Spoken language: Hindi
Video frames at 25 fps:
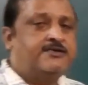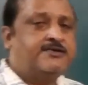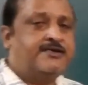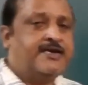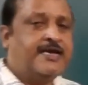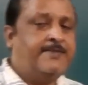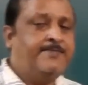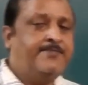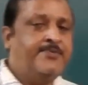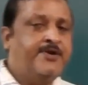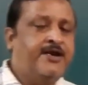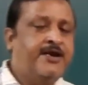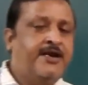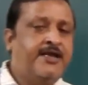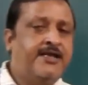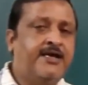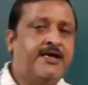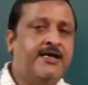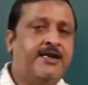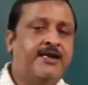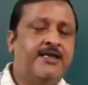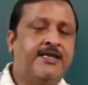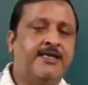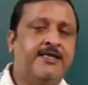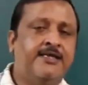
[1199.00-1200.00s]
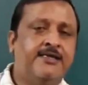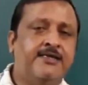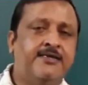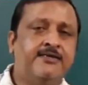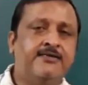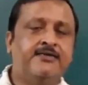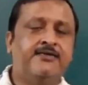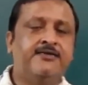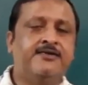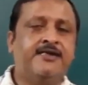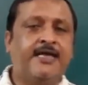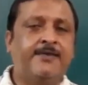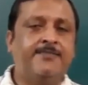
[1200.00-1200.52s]
रहे निकालना है
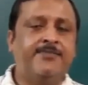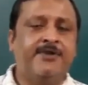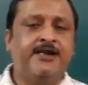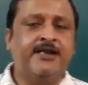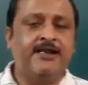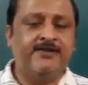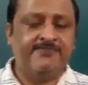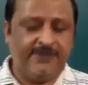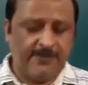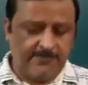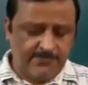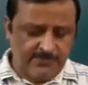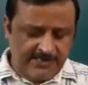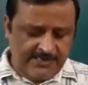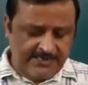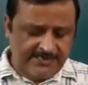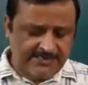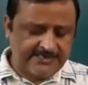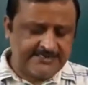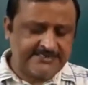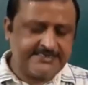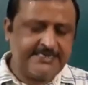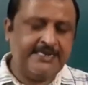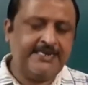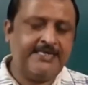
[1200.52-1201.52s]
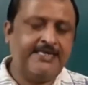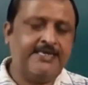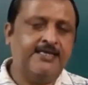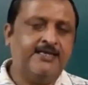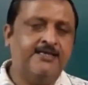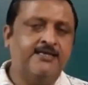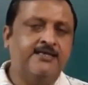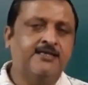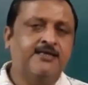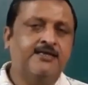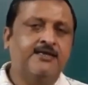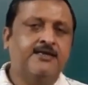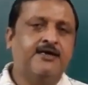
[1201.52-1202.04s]
टाइपरेट का फॉर्मूला है किसके
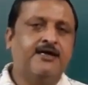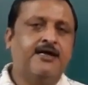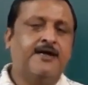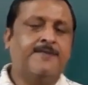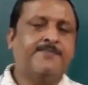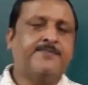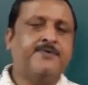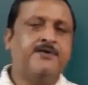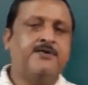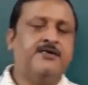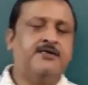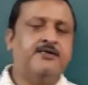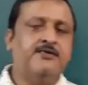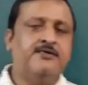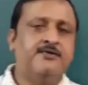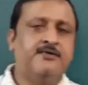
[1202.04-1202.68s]
लिए आपका